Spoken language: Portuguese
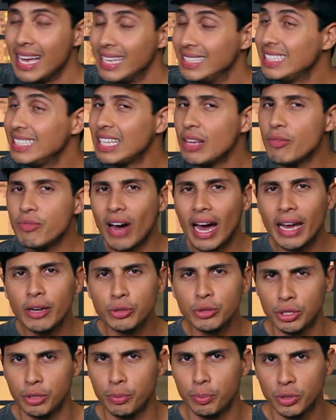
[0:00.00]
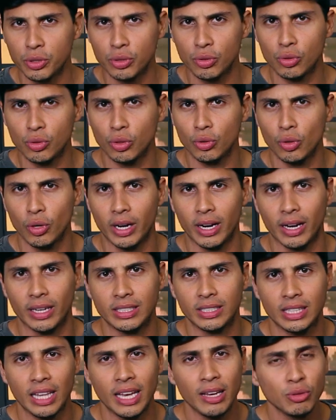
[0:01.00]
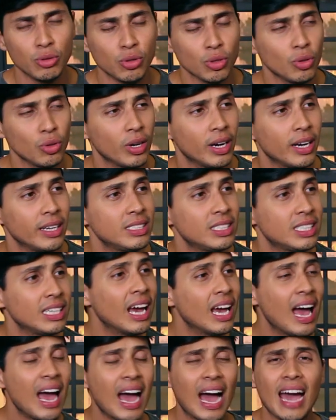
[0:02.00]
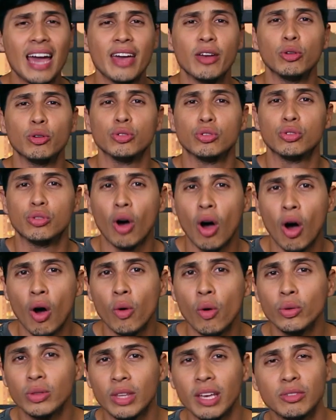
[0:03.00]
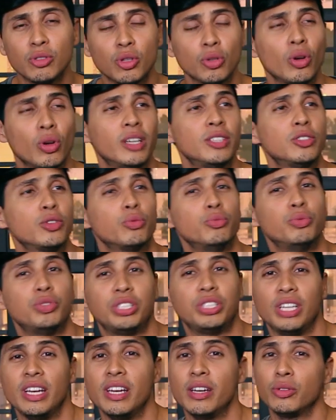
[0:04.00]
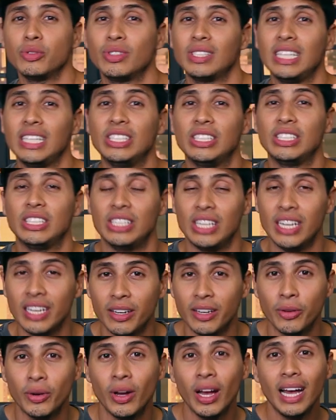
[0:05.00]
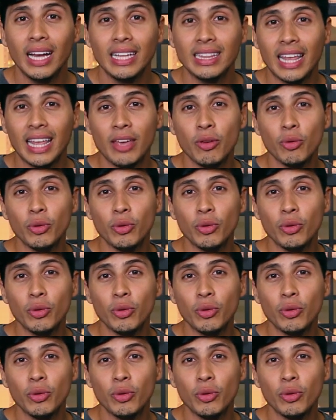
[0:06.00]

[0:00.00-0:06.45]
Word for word: Existem vários tipos de desodorante. Tem o desodorante aerosol, tem desodorante com cheiro, sem cheiro, tem